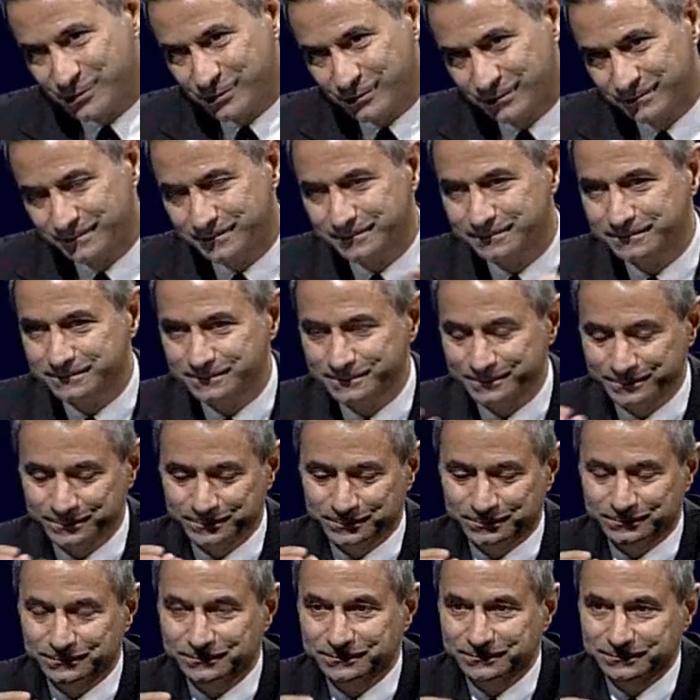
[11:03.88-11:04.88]
proposito di
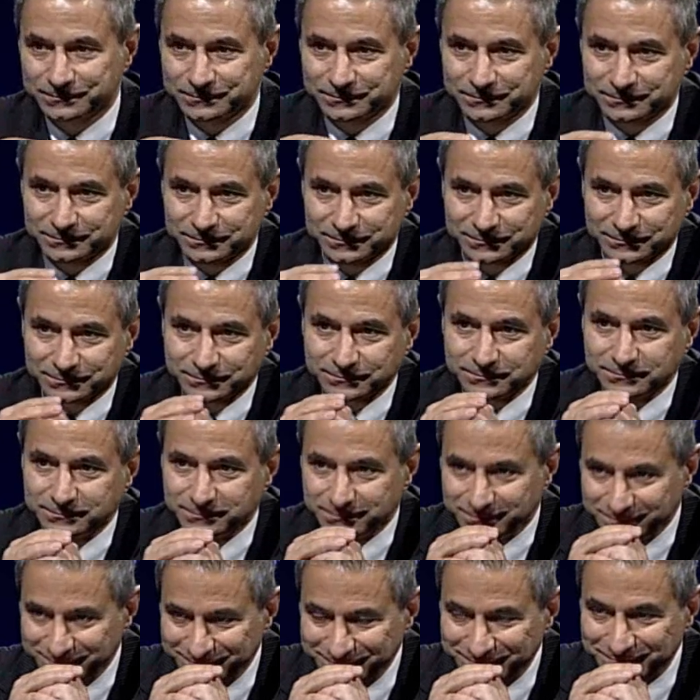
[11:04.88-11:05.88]
imboscati,
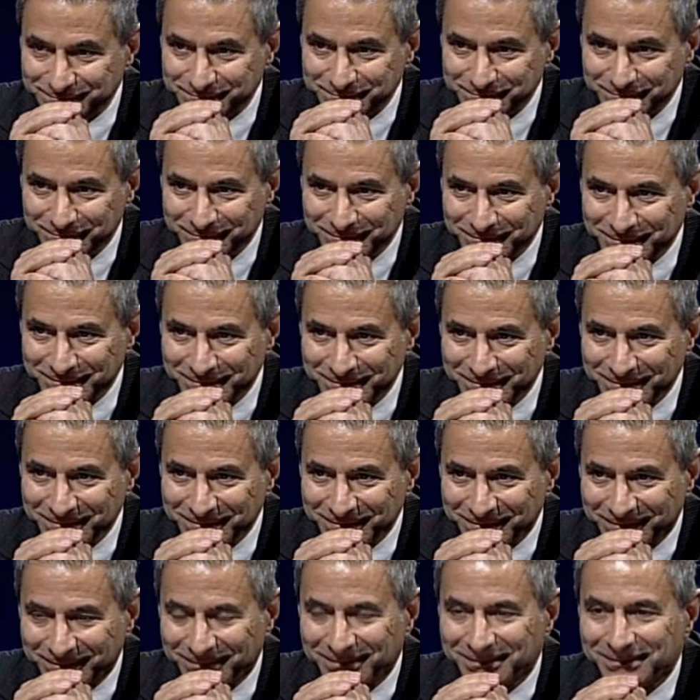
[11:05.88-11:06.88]

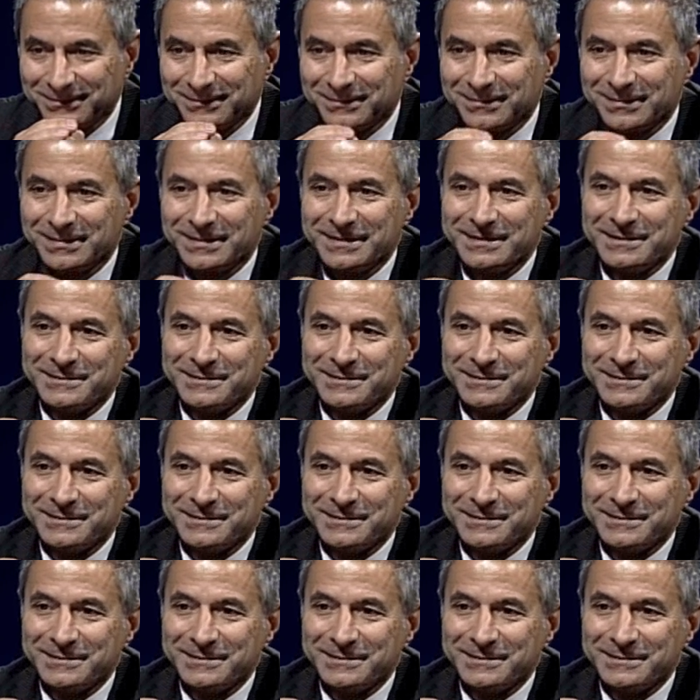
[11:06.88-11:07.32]
eh, lei non ha